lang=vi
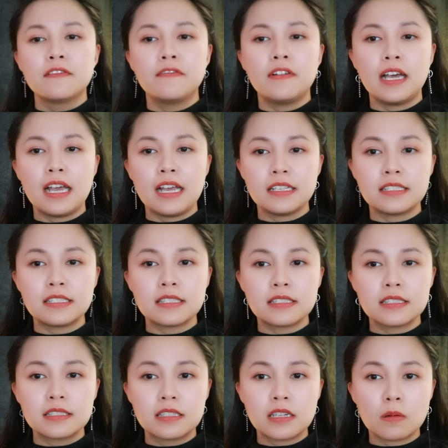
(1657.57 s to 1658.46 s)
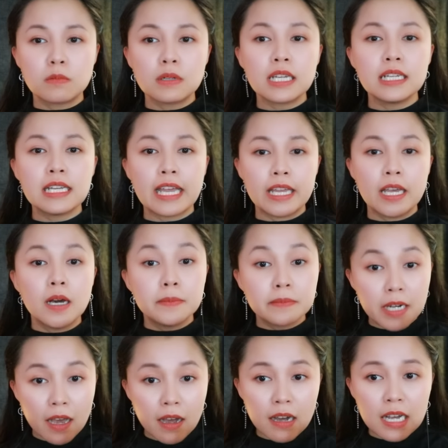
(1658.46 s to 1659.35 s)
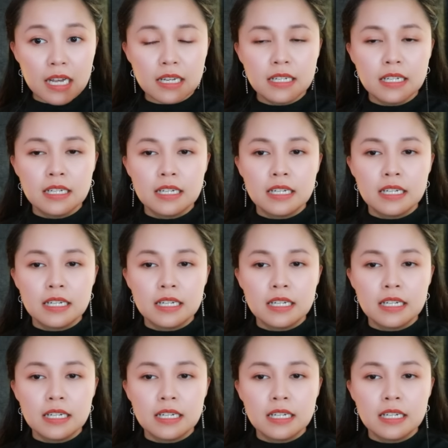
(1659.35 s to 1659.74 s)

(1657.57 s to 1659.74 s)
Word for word: và trong cái ngày hôm đó